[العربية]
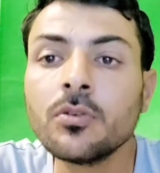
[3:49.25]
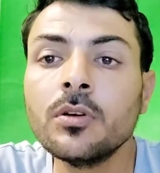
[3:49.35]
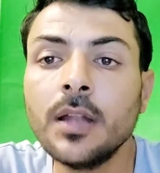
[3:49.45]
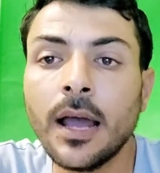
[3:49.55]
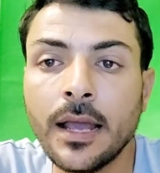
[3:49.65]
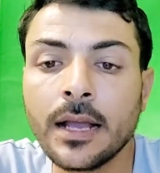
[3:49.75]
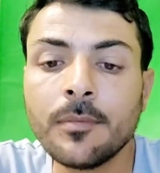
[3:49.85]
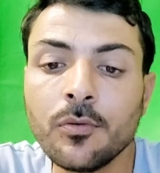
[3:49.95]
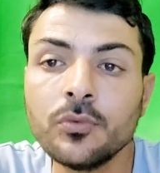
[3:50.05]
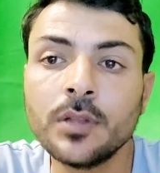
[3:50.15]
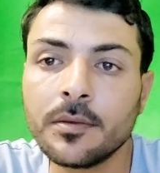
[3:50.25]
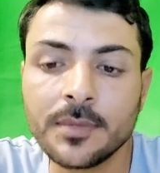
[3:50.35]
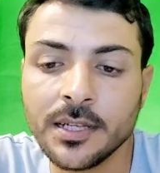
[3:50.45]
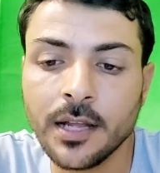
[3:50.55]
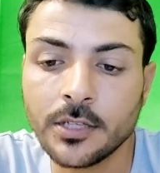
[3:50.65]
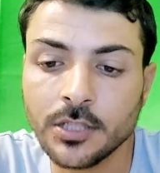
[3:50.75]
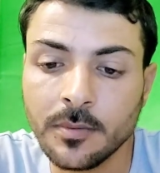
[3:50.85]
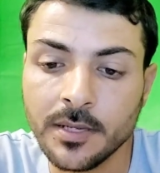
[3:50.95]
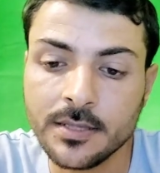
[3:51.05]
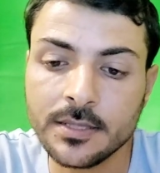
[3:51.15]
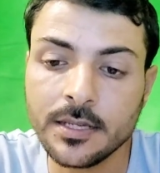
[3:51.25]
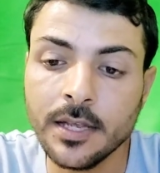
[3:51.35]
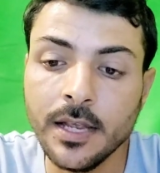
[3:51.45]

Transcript: كل حاجه موجوده ما تقلقش يا برنس